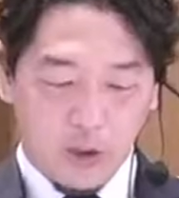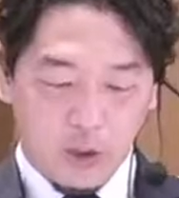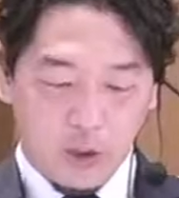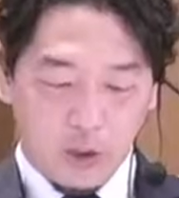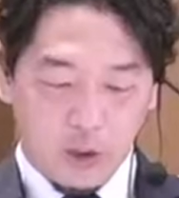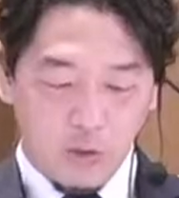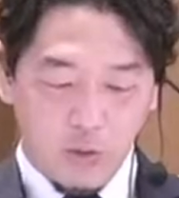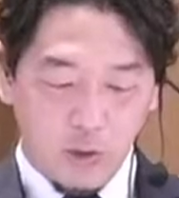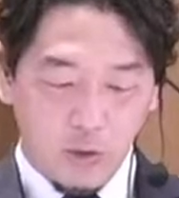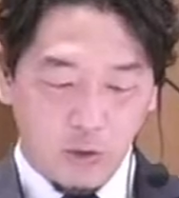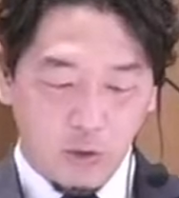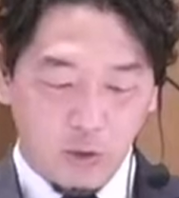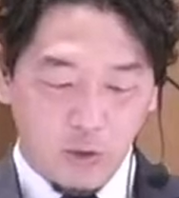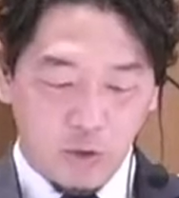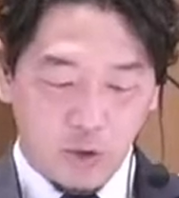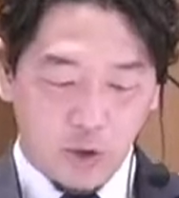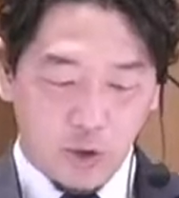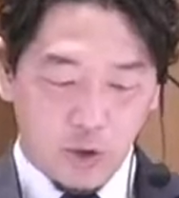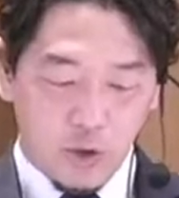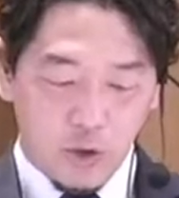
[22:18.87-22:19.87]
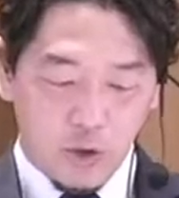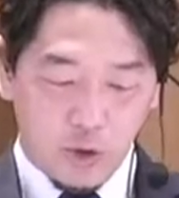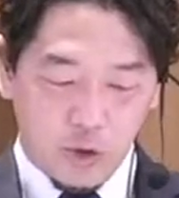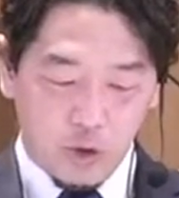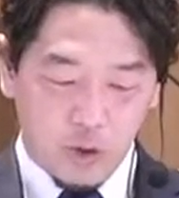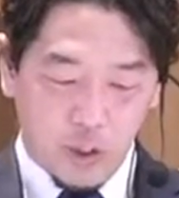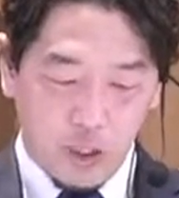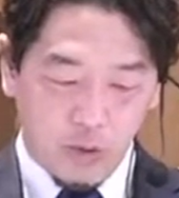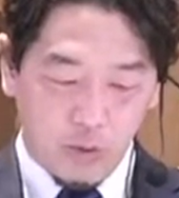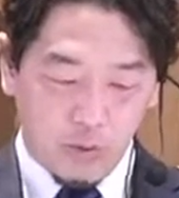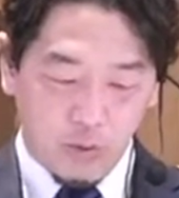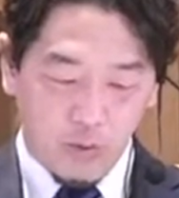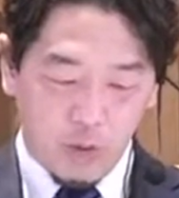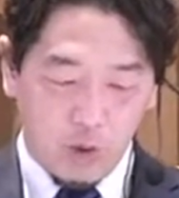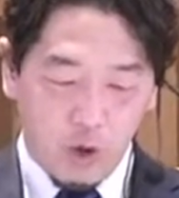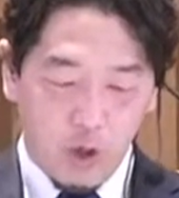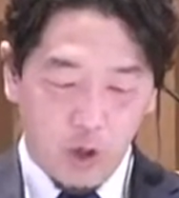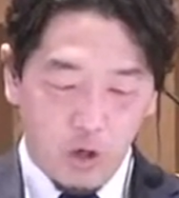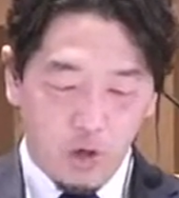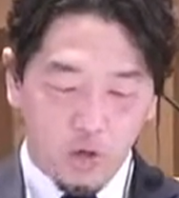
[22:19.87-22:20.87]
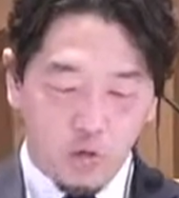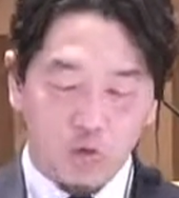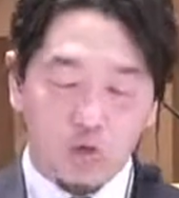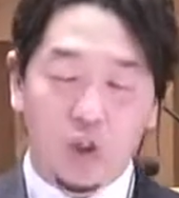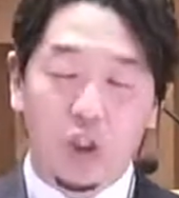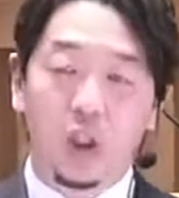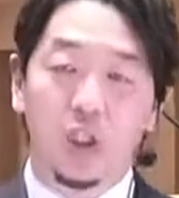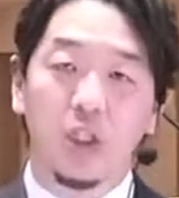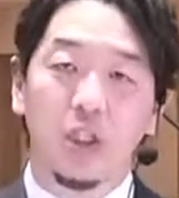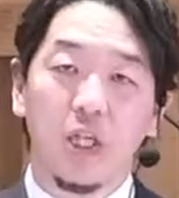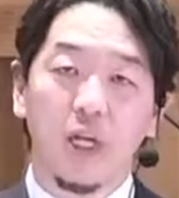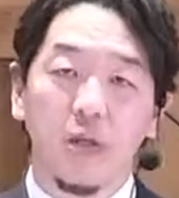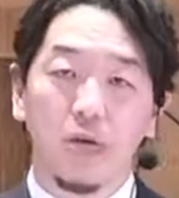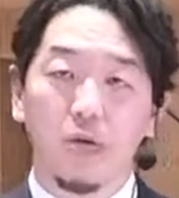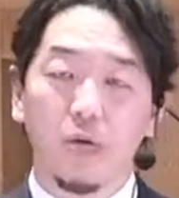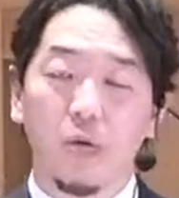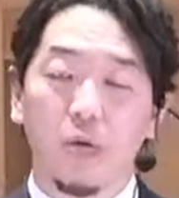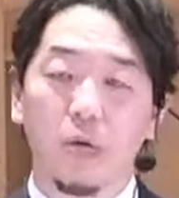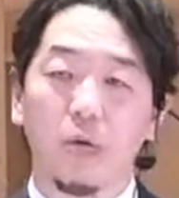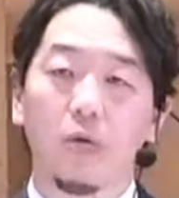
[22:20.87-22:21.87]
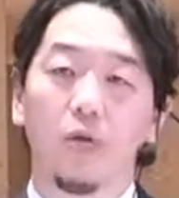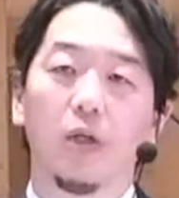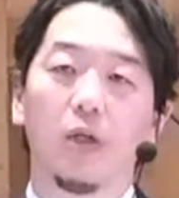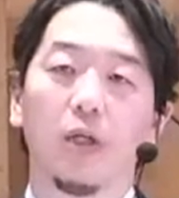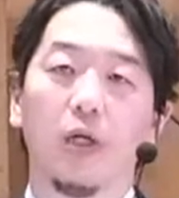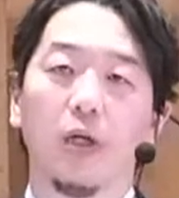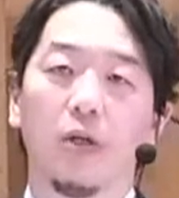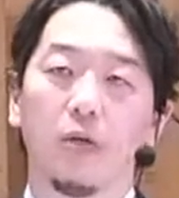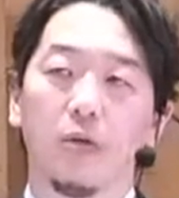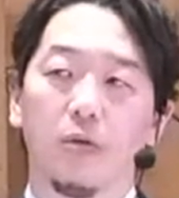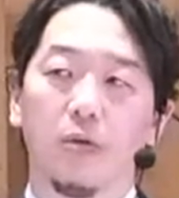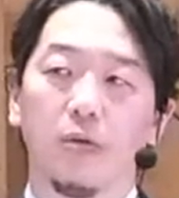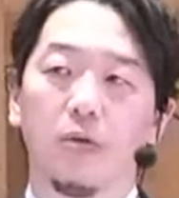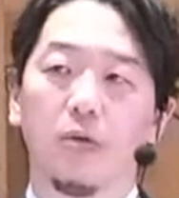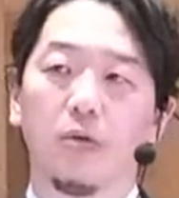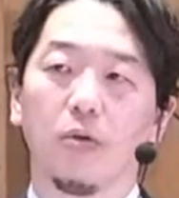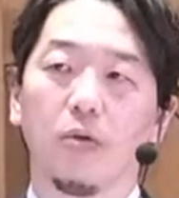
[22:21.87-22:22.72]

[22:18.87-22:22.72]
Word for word: 罪の許しの手段を失うことになるよ